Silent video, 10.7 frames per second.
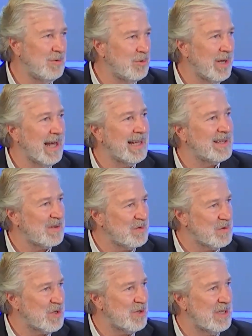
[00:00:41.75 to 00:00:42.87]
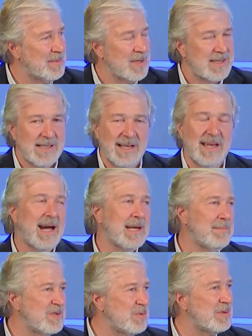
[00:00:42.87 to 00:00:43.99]
di tutte le altre funzioni di Poste Italiane,
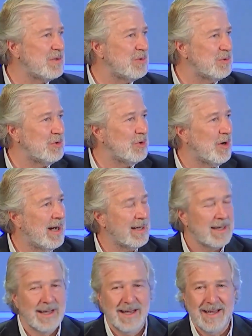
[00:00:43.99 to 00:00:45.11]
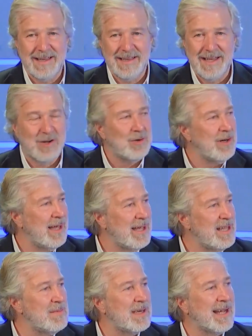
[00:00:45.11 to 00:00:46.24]
ma soprattutto anche dei colleghi
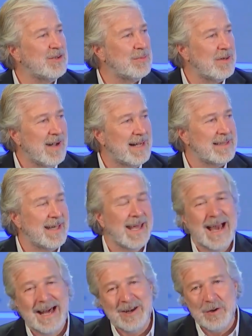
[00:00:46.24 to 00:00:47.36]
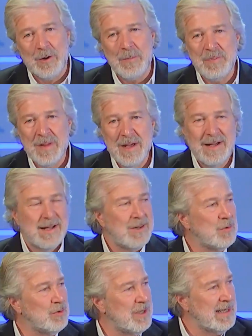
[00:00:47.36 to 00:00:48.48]
di mercato privati che hanno
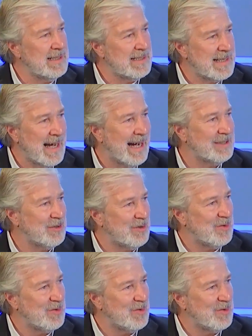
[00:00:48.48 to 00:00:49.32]
utilizzato